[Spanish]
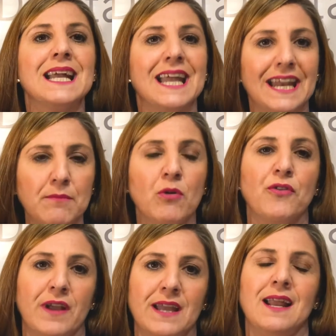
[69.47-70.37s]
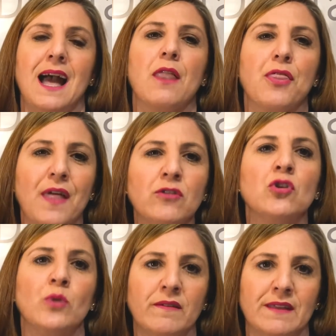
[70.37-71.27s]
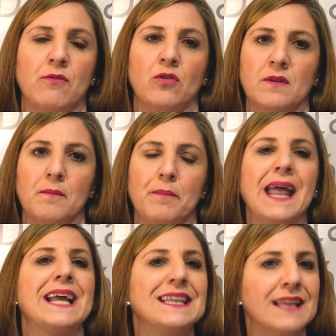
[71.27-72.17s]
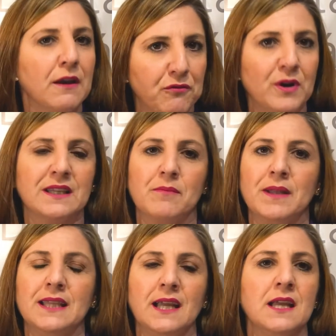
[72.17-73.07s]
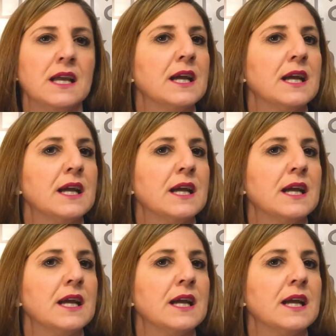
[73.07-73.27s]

queremos seguir alzando nuestra voz para gritar fuertemente